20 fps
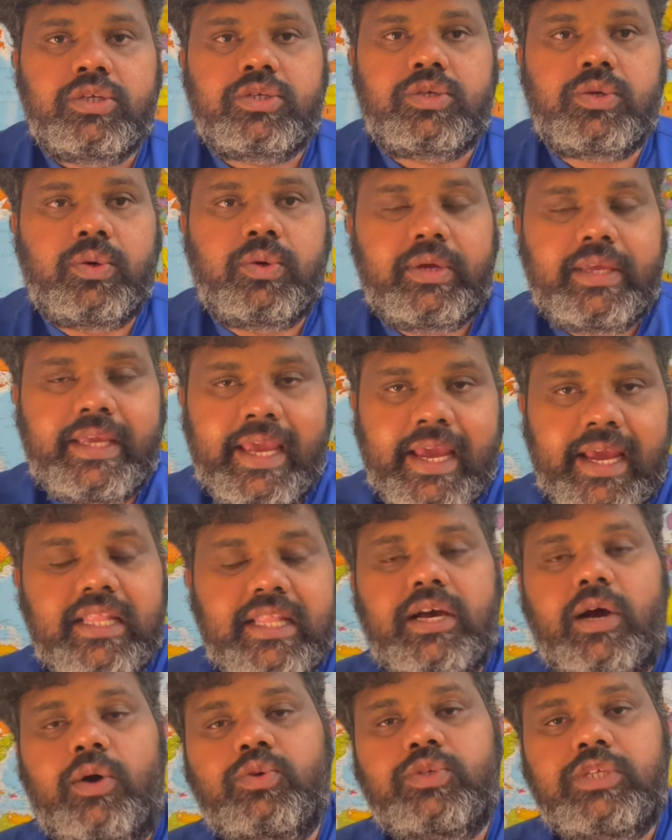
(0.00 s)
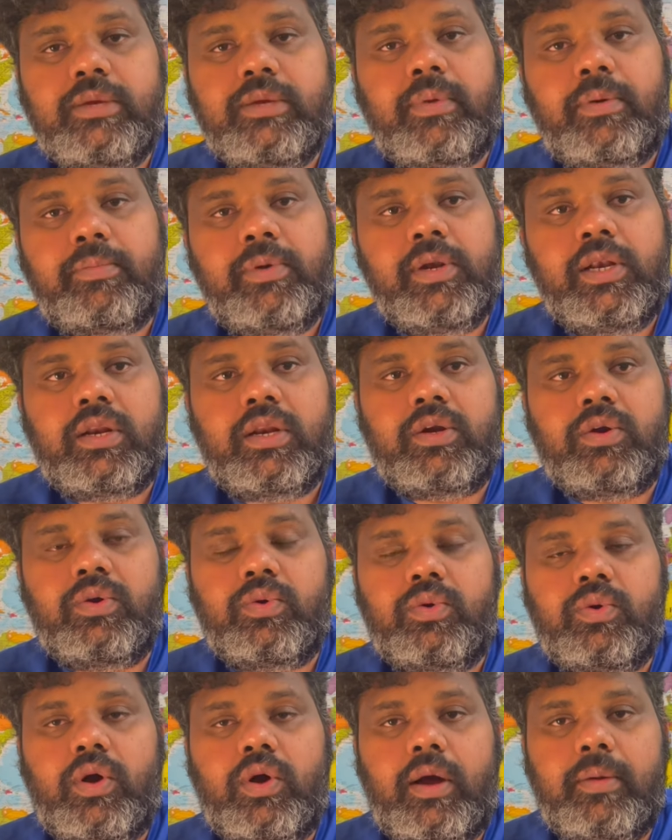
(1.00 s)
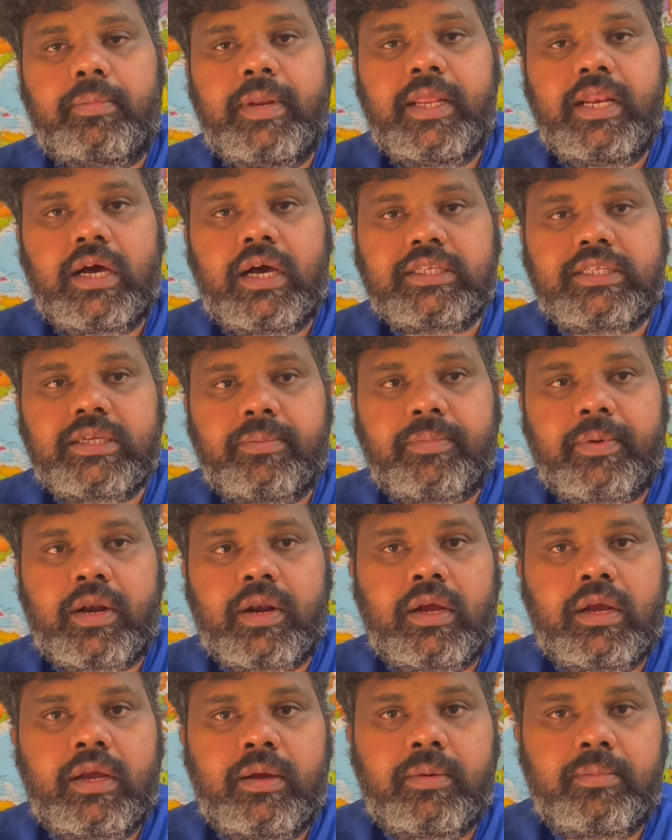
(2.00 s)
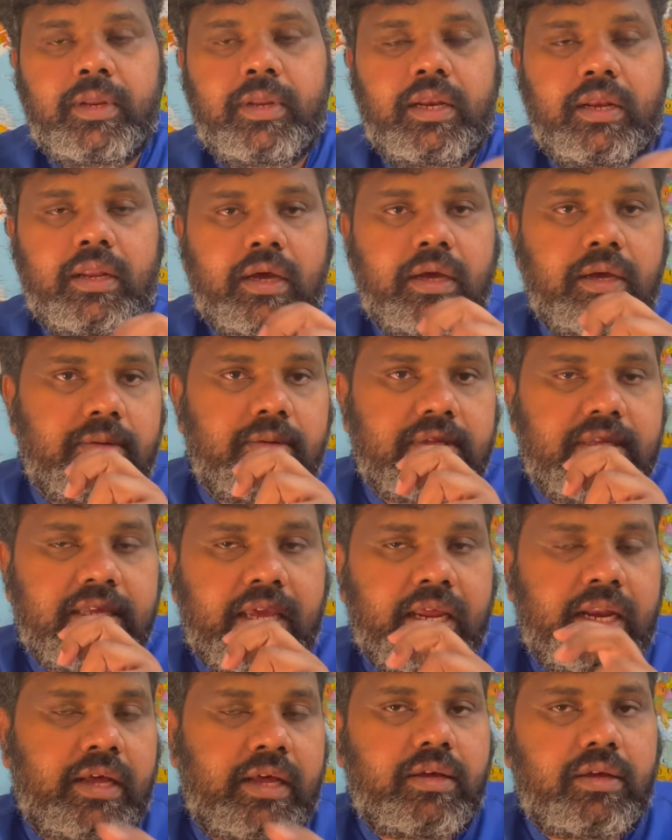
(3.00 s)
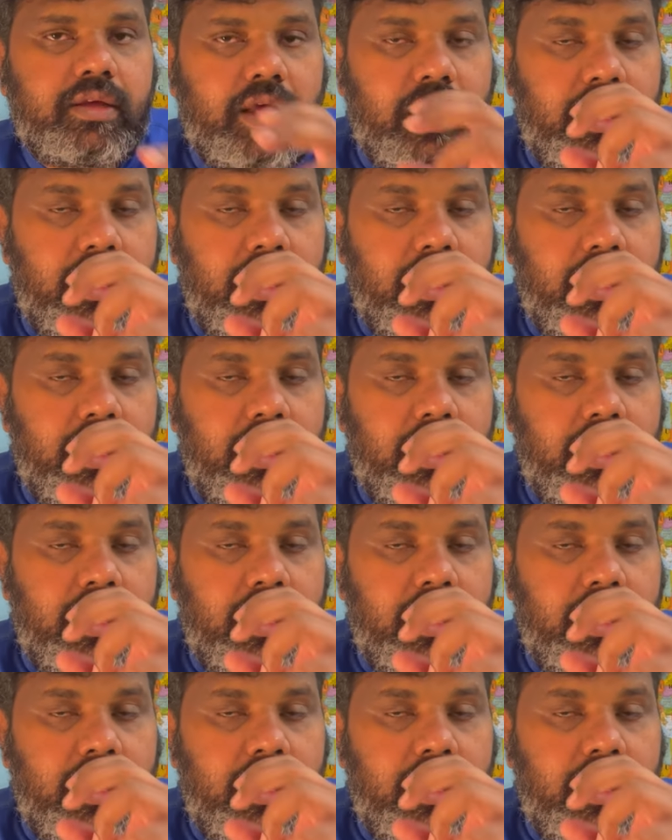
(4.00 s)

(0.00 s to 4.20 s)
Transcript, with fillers: ஸோ ஏன் அந்த ஹவுசிங் பபுள் இருக்கணும் அப்படின்னு ஆசைப்படுறாங்க அப்படின்னா ஏன்னா